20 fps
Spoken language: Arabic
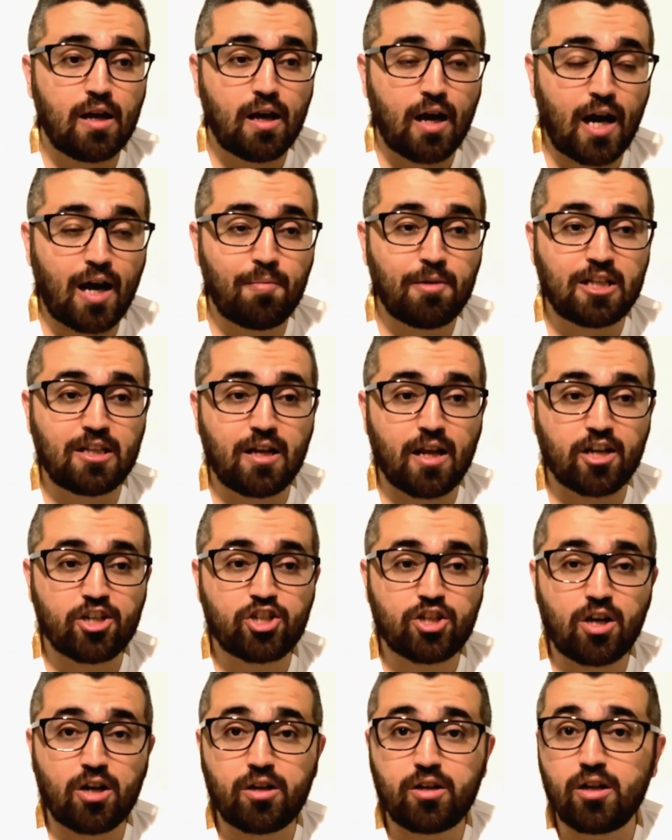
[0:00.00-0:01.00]
احمد
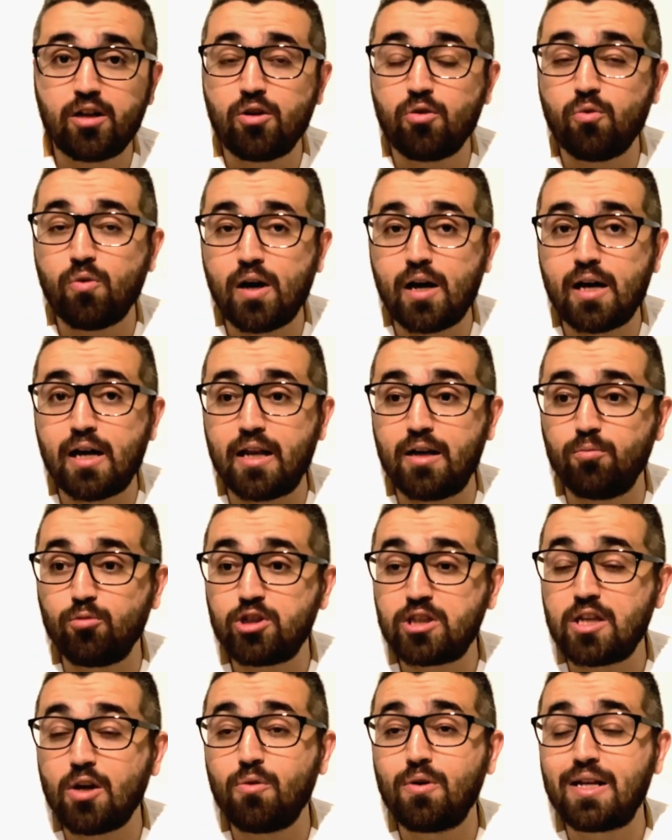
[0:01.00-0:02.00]
الاشقر
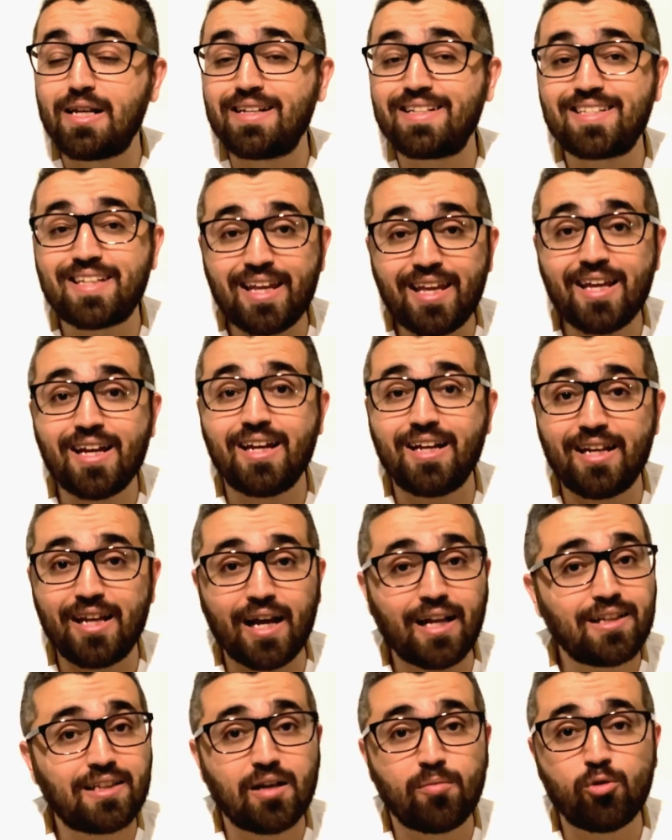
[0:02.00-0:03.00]
والمستوى السيء اللي
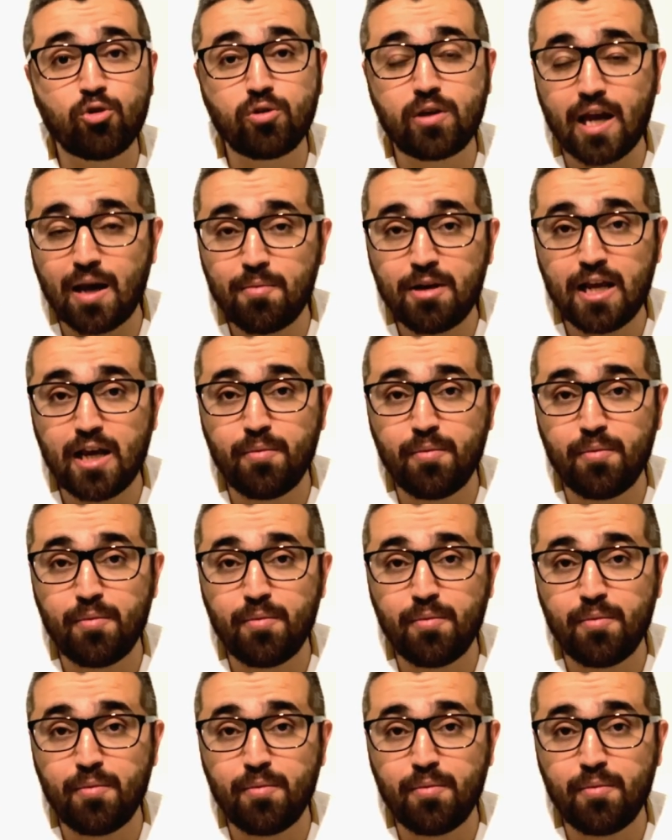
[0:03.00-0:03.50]
قدمه كامل